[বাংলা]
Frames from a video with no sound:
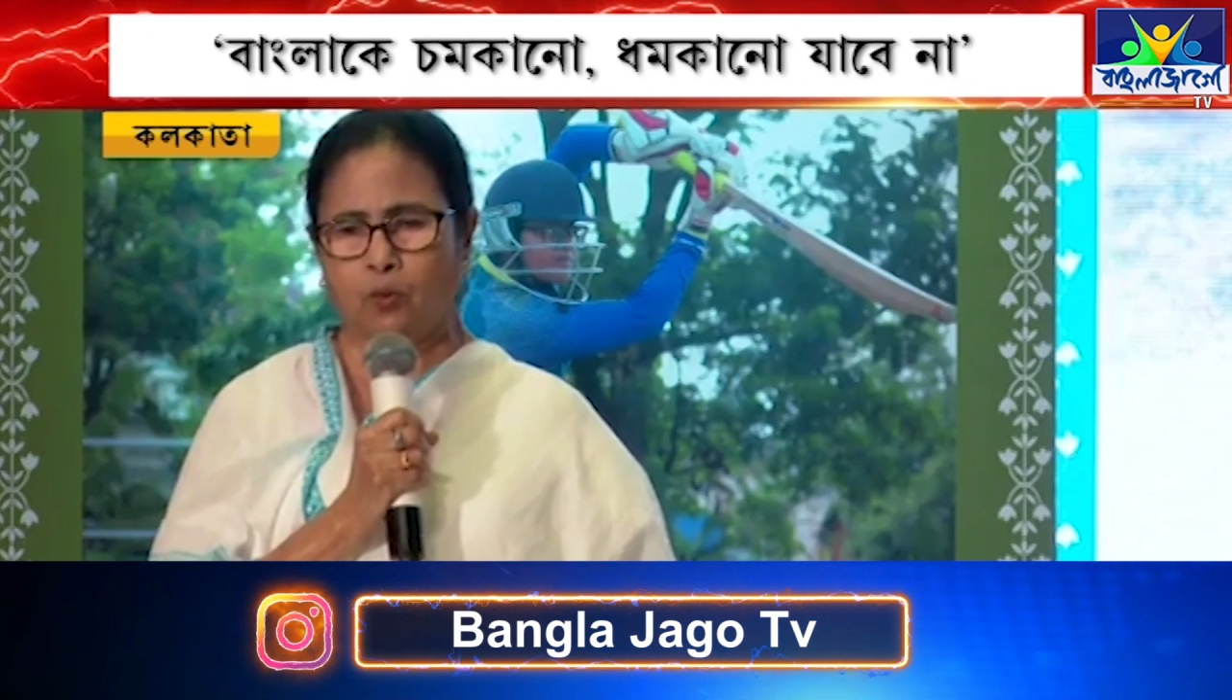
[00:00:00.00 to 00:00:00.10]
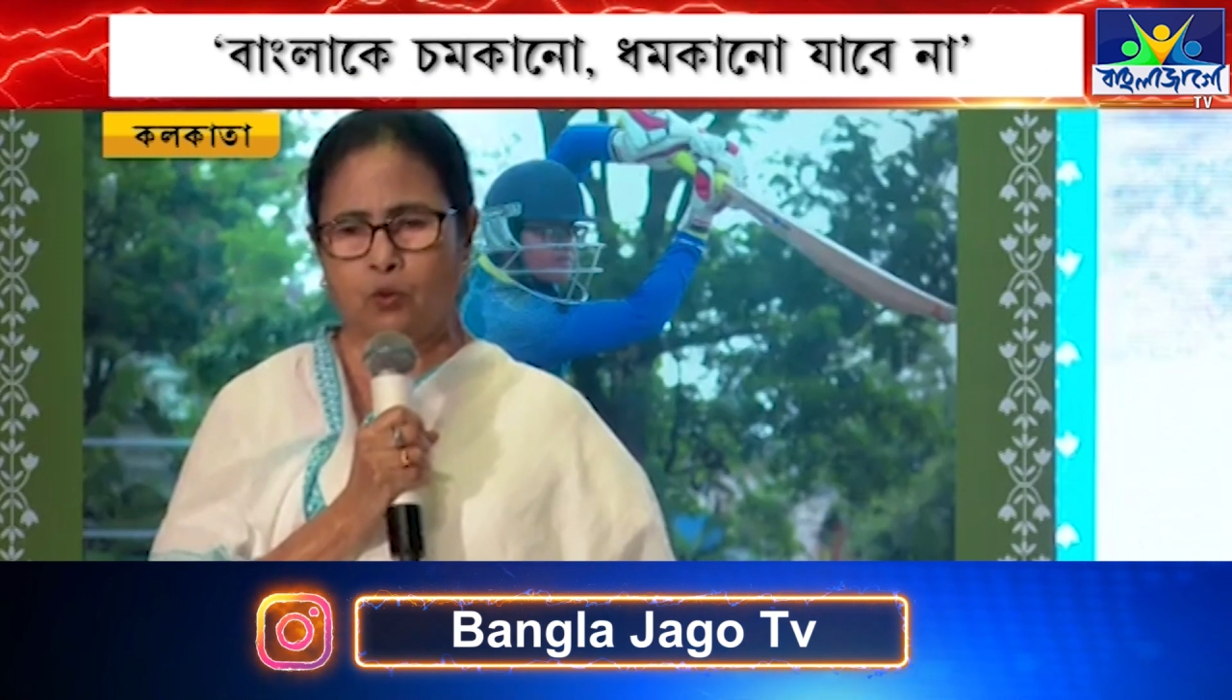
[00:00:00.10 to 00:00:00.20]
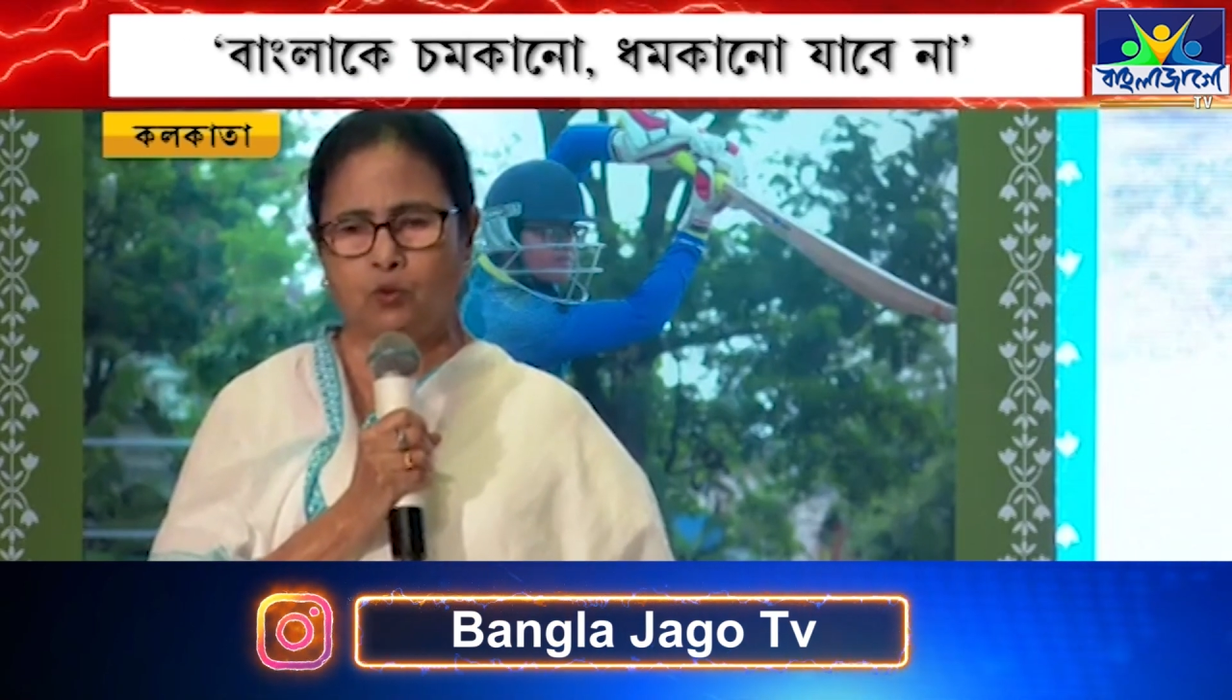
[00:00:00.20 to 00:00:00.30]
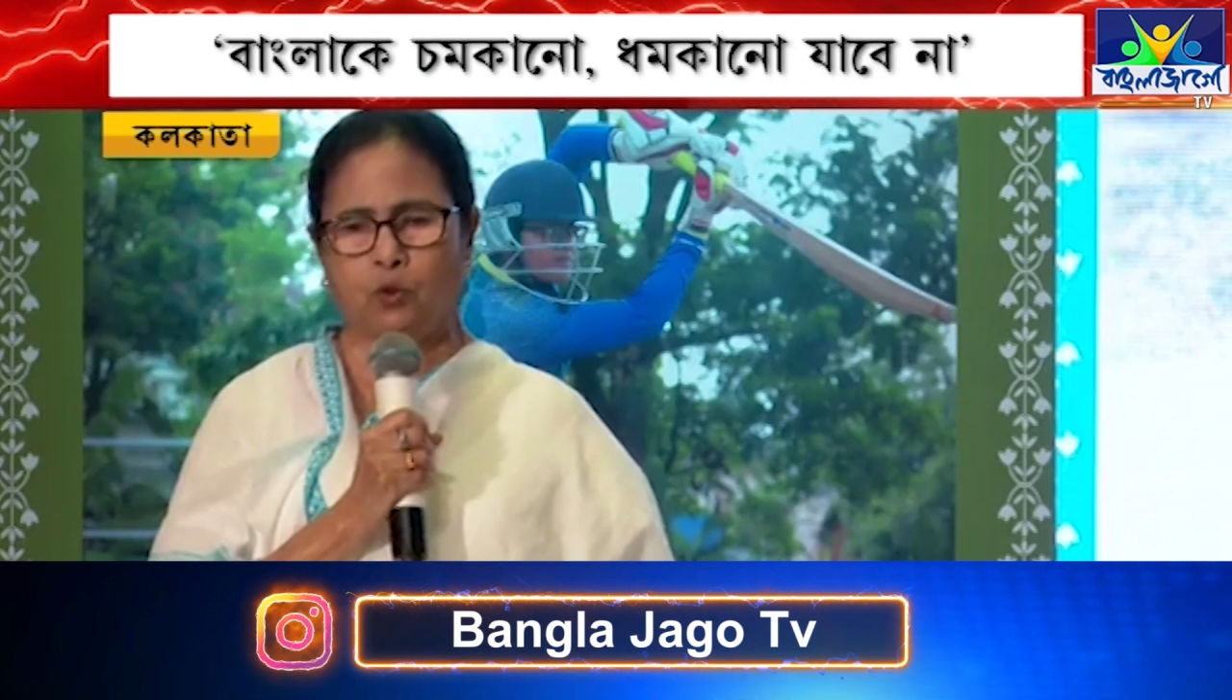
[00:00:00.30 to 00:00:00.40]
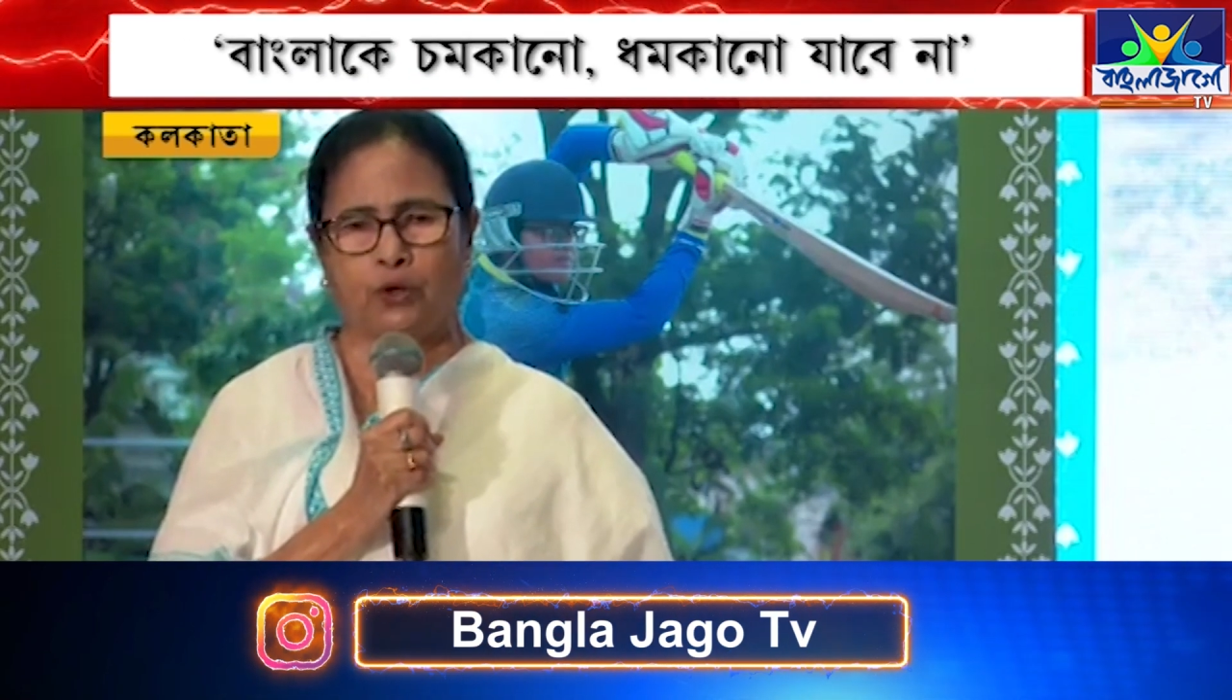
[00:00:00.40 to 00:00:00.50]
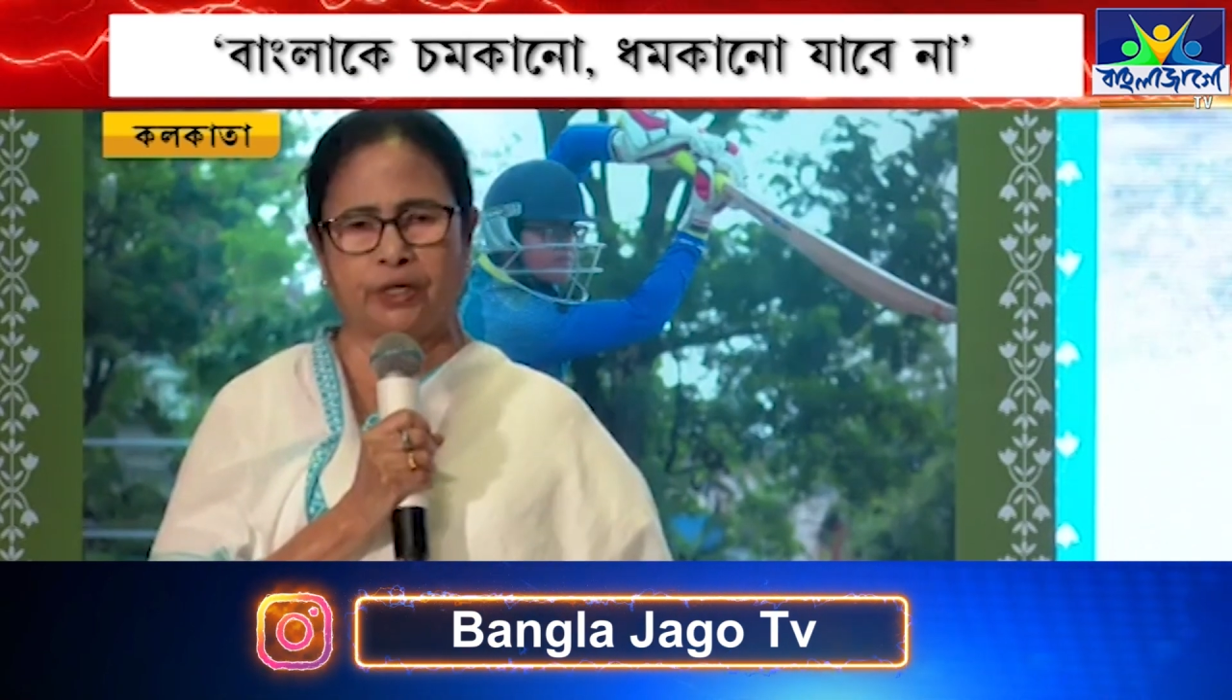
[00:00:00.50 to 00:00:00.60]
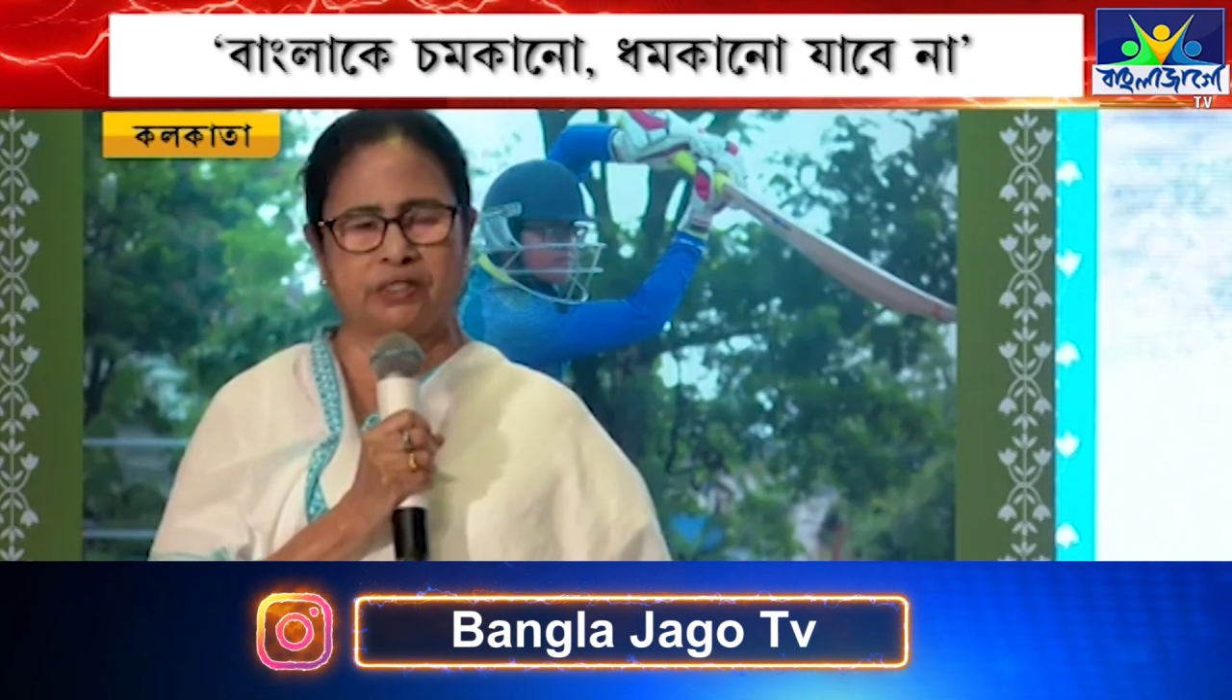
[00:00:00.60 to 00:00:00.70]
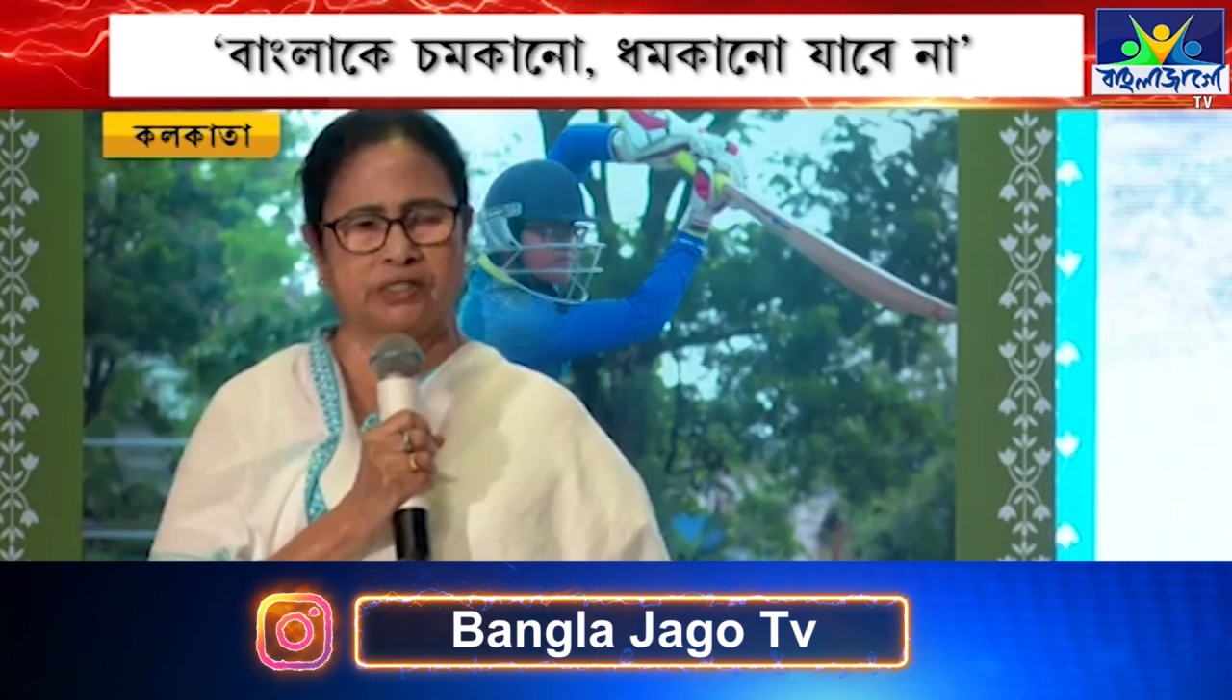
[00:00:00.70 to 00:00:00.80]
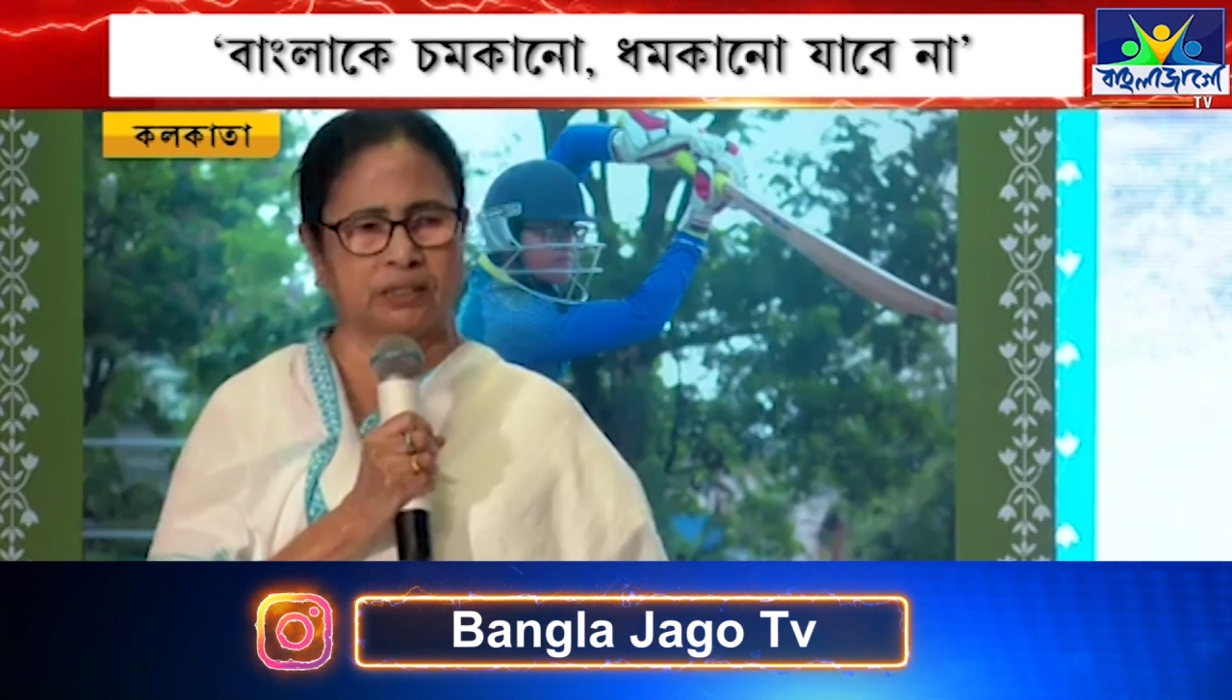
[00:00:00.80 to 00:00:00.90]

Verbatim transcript: উন্নয়নের